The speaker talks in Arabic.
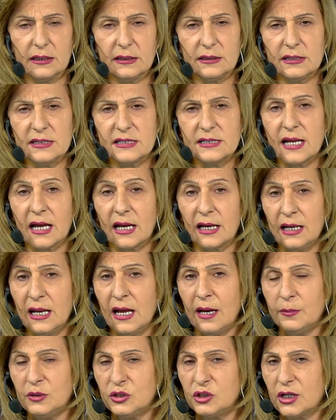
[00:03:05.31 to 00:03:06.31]

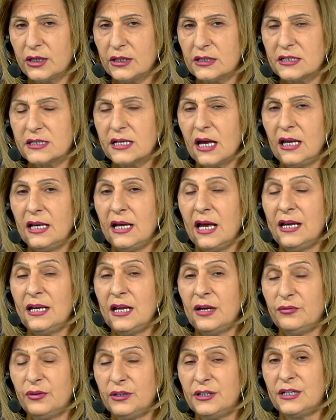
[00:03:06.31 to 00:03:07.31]
تستغلها بشكل صح
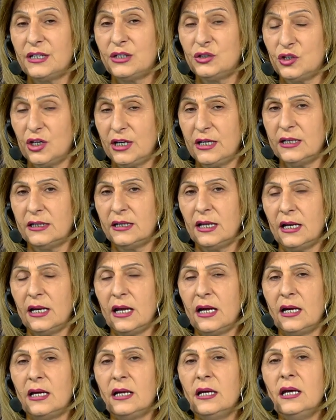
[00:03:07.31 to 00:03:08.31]
لأنها فترة
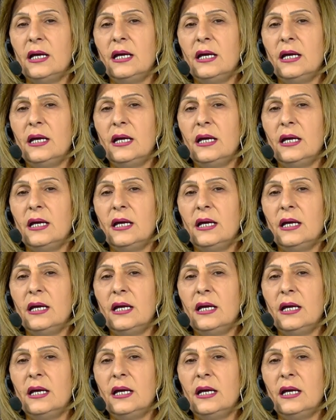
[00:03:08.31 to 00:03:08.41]
جيدة